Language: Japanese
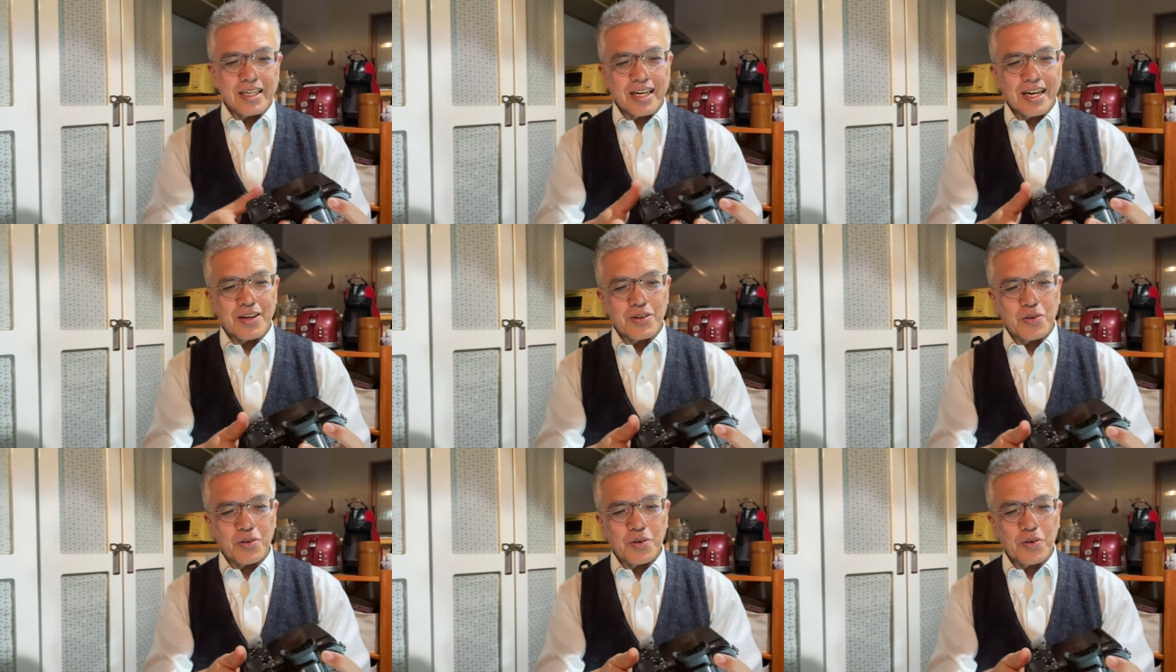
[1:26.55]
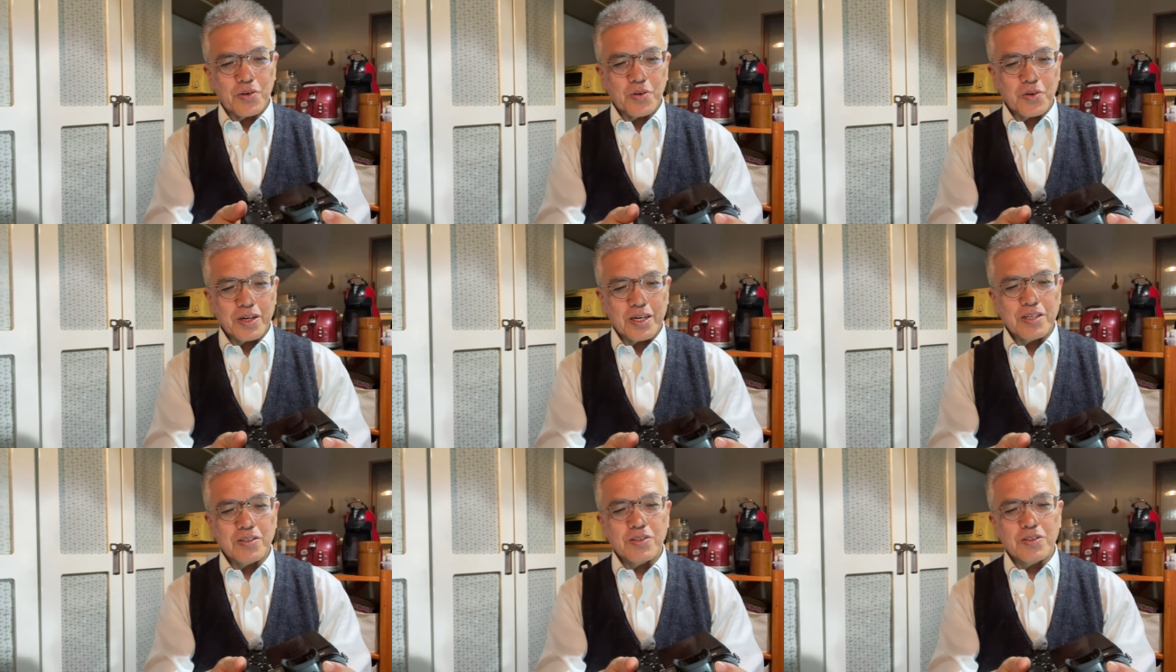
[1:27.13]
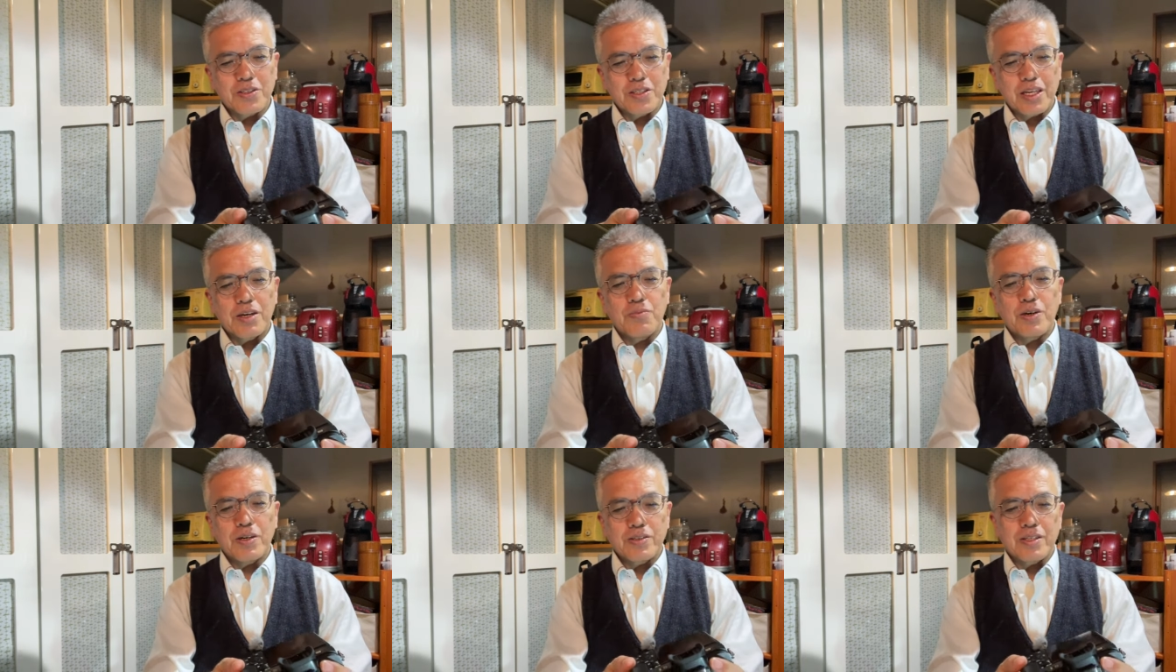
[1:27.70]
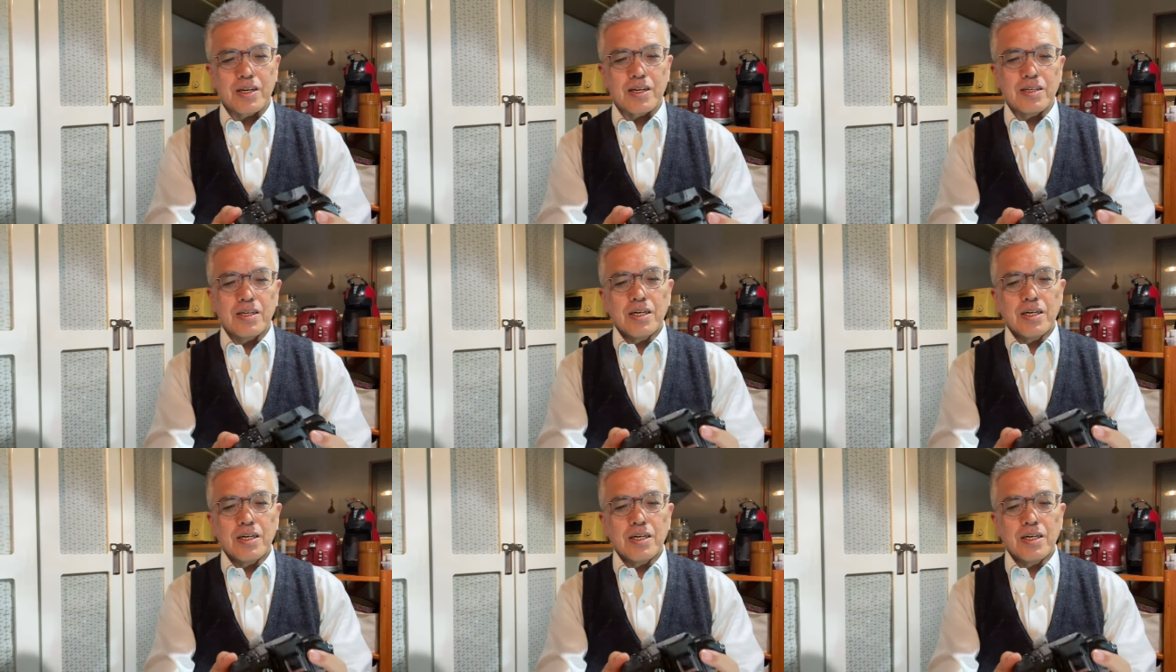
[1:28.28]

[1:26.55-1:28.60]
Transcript: あの削っていました